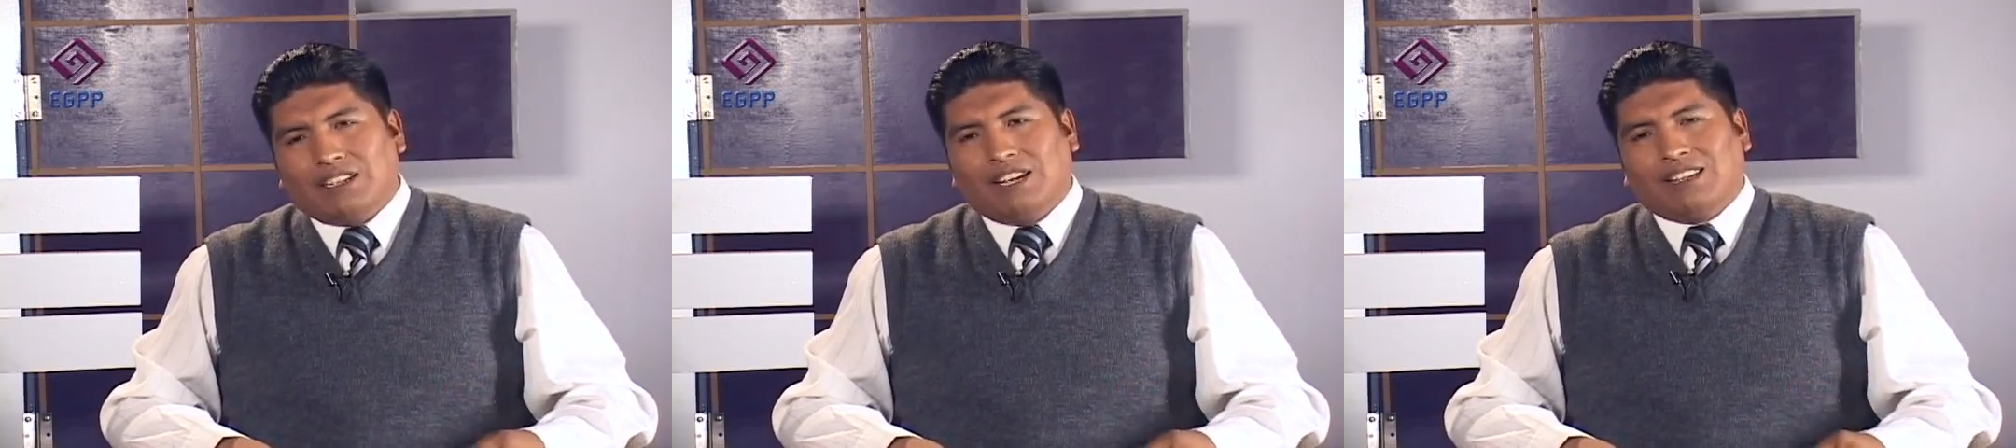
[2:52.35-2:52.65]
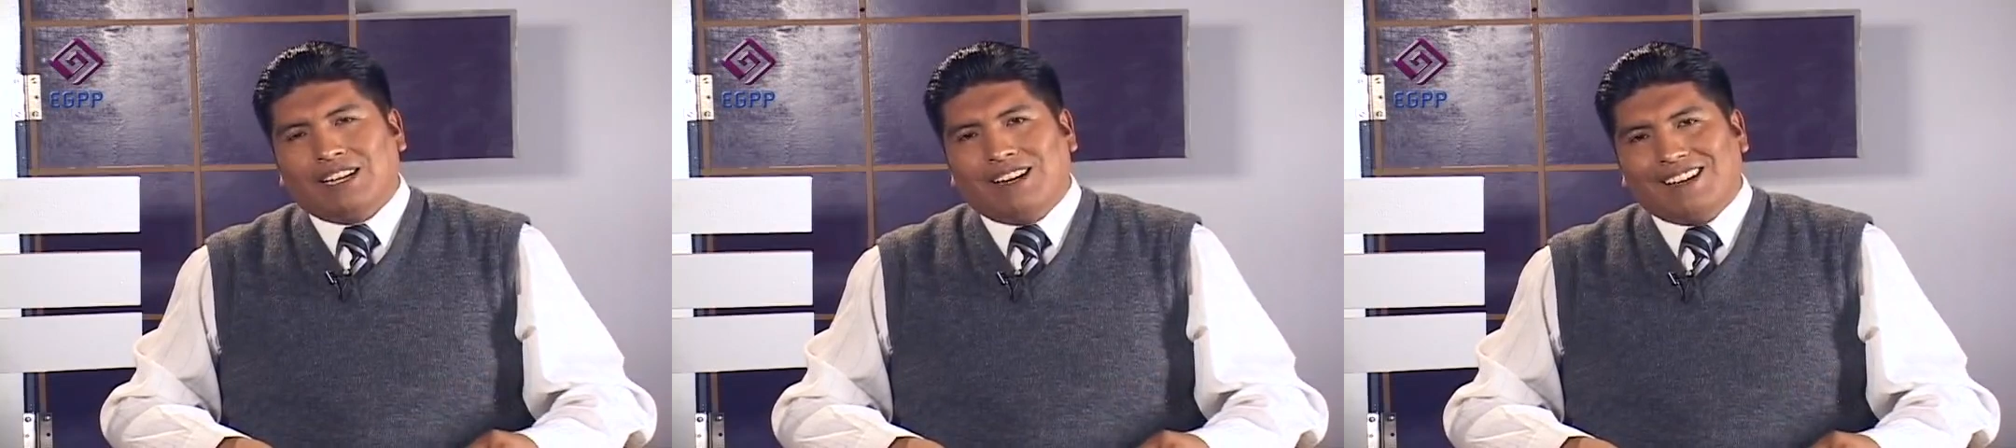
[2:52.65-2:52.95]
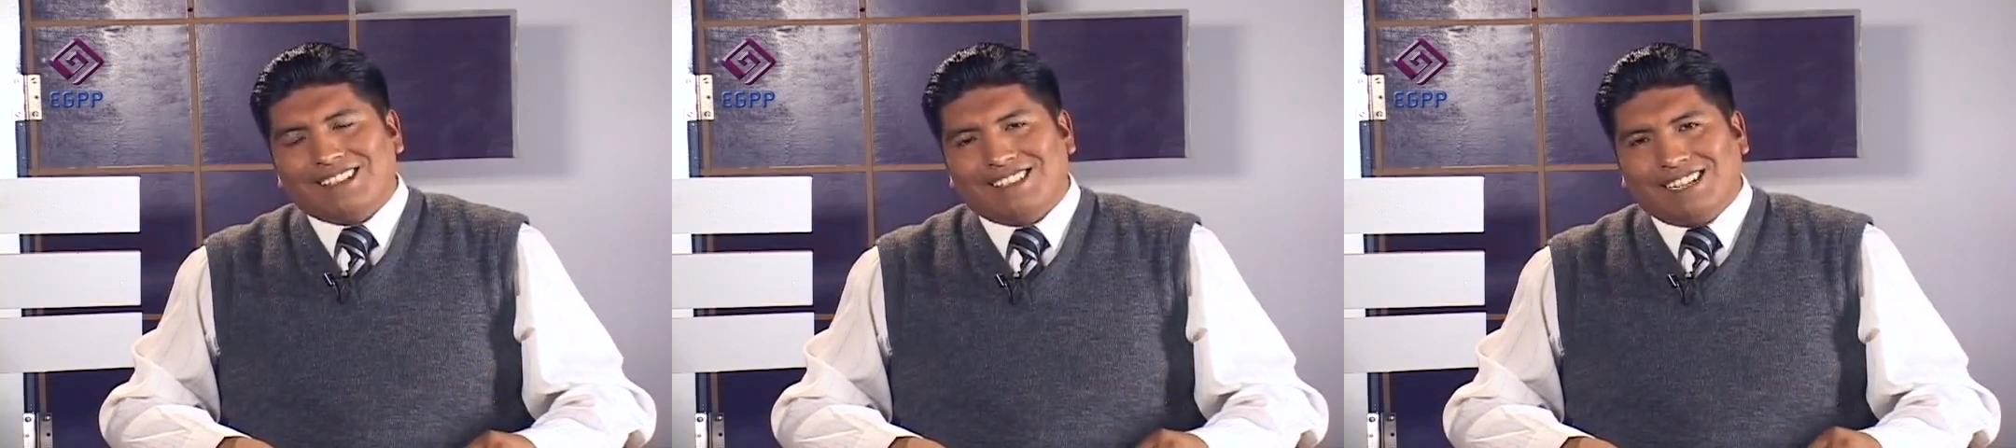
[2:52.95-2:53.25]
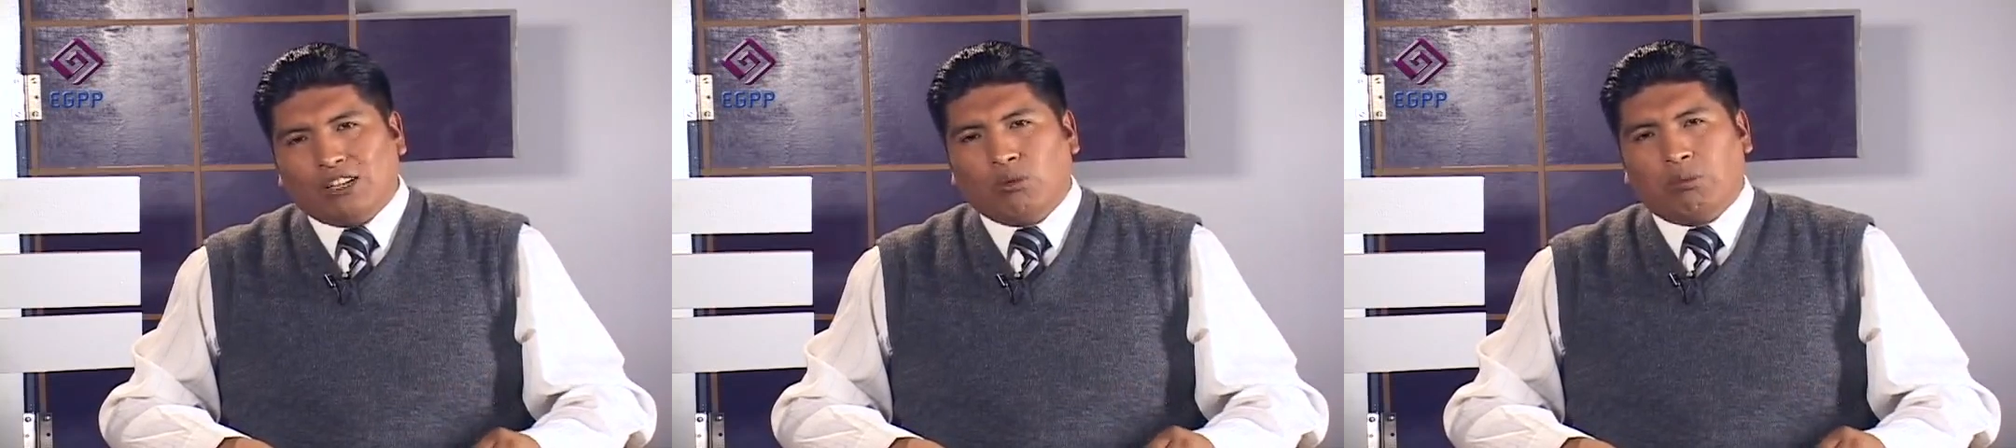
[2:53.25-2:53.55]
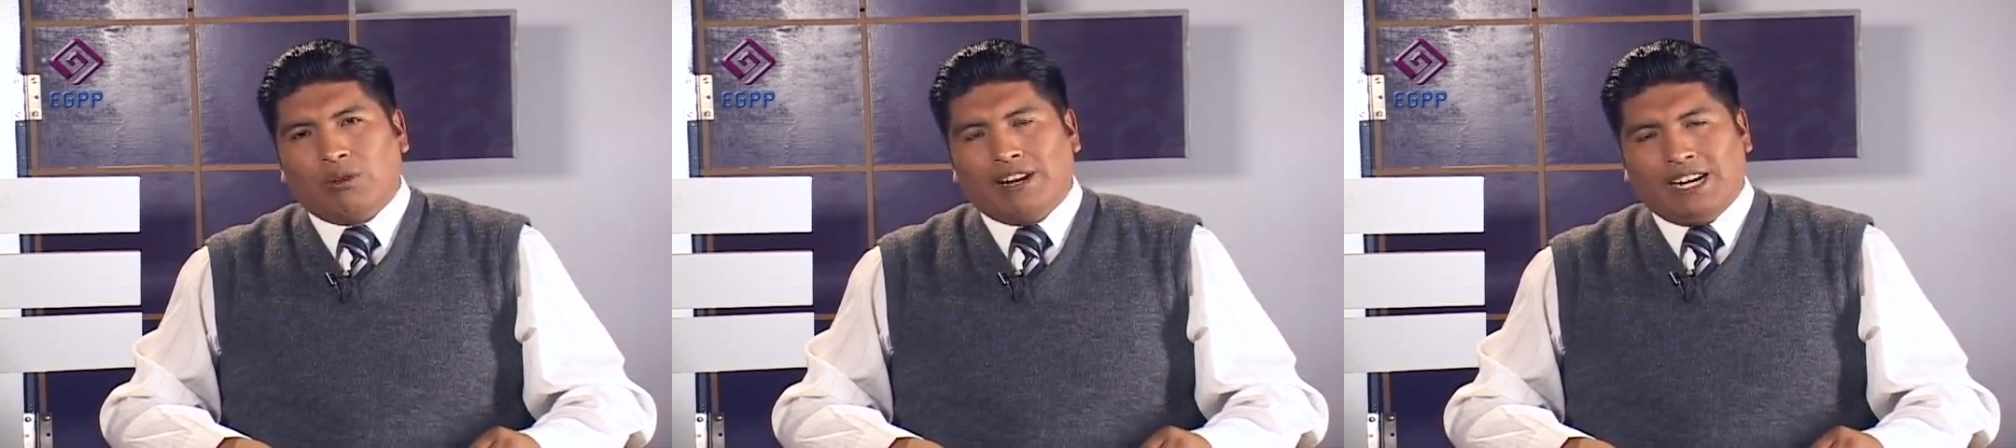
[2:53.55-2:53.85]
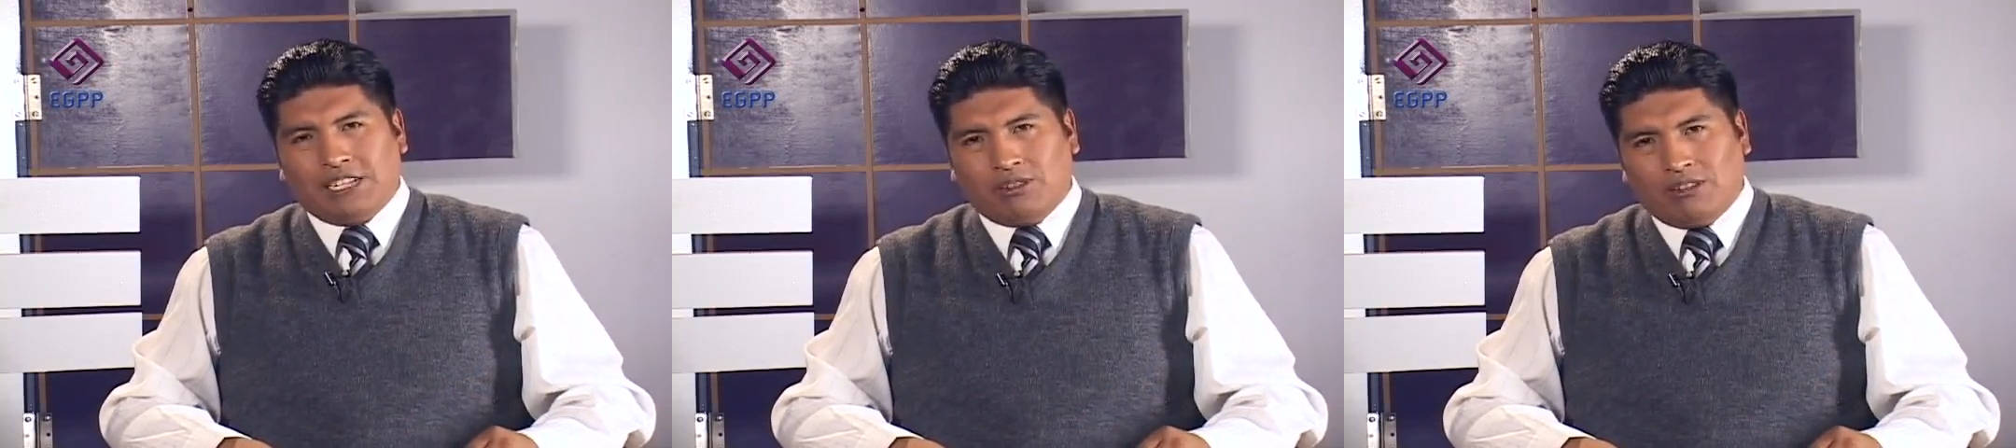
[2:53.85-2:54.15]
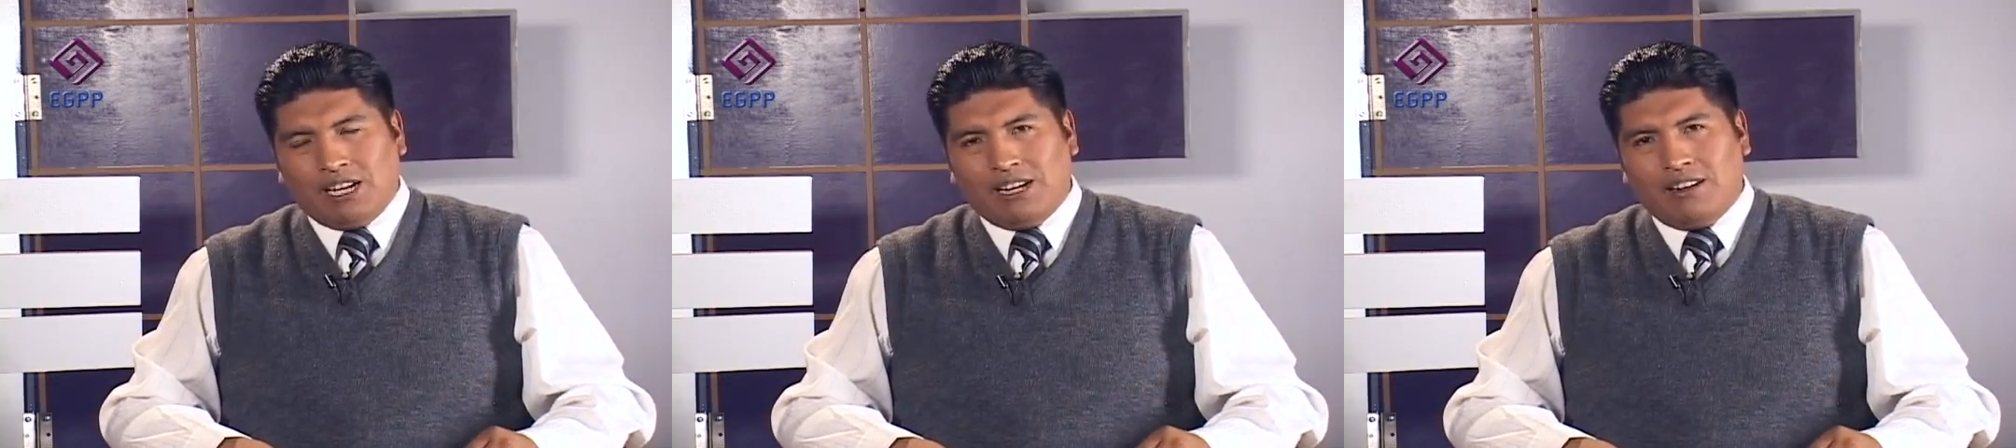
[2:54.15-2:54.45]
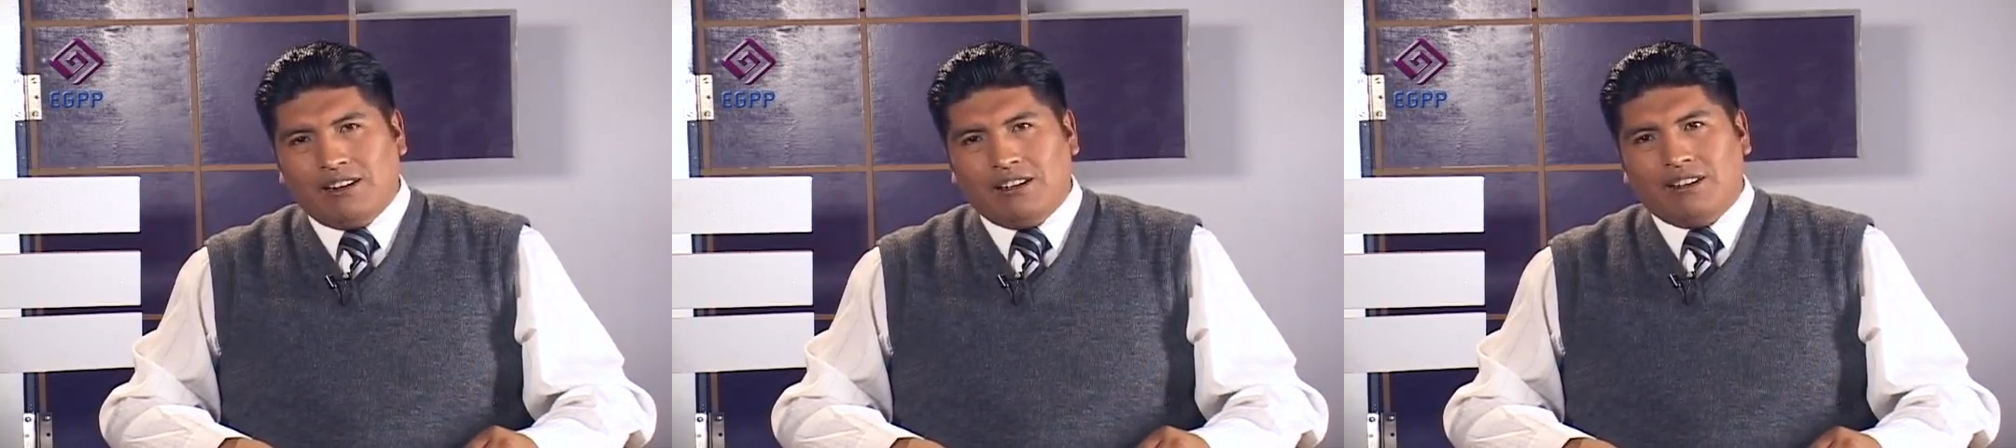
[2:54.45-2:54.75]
que tiene el Estado plurinacional